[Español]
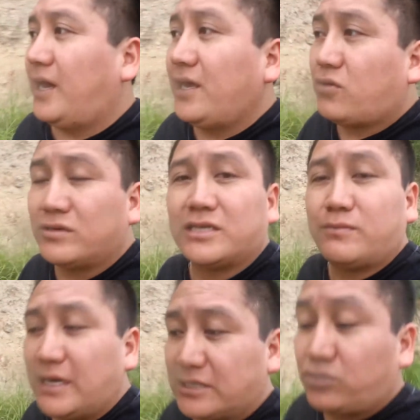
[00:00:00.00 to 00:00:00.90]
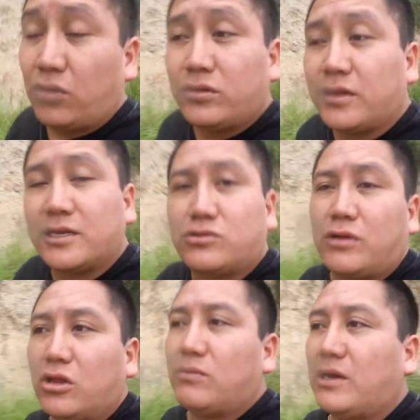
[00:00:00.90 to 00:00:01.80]
Hay cosas malas, todo tiene su
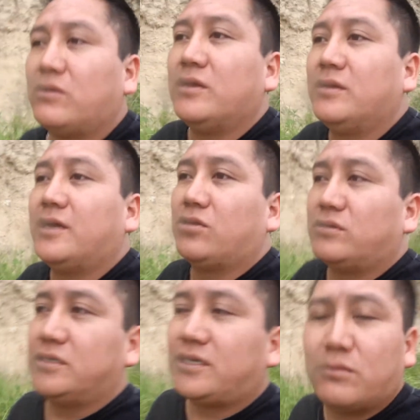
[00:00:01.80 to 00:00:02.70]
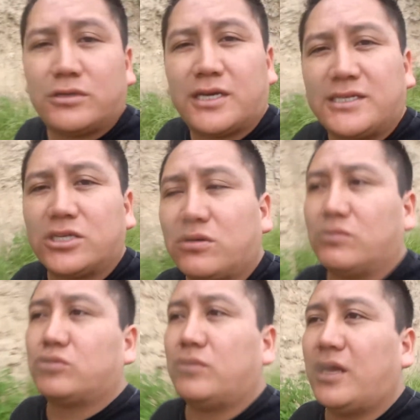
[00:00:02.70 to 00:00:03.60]
lado malo. Entonces digamos que este es
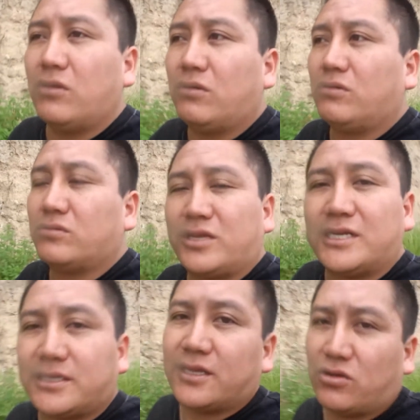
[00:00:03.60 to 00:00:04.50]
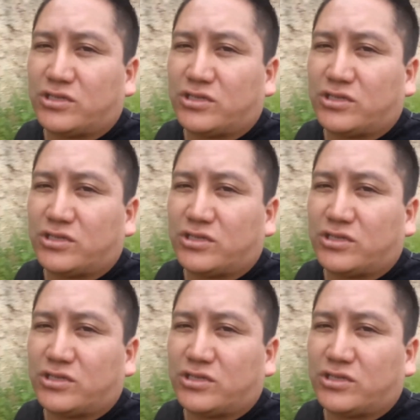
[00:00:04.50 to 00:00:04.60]
como su lado triste de